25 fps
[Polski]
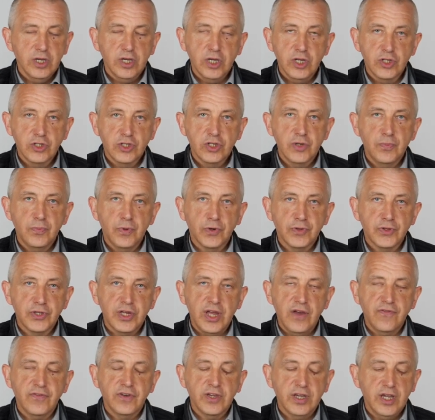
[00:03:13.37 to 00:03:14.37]
i czy
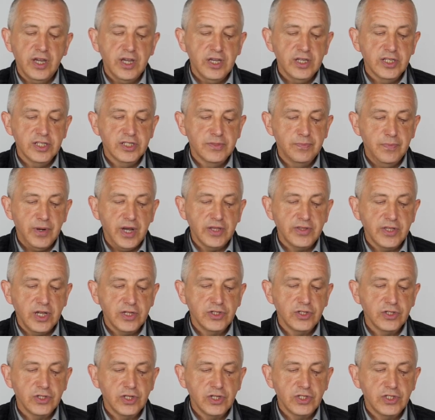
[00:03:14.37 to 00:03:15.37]
potrafię
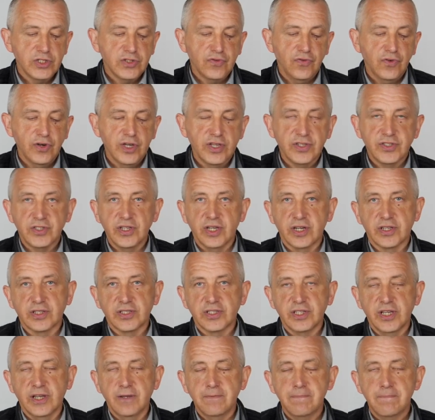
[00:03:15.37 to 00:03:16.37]
zbadać też swoje
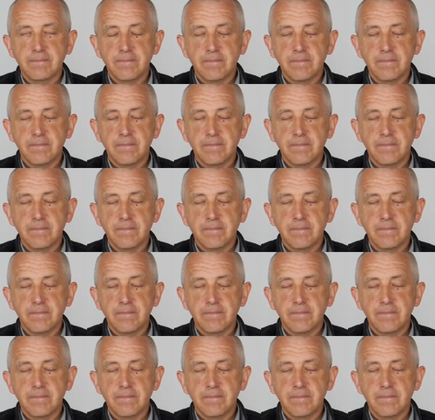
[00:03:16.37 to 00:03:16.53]
serce?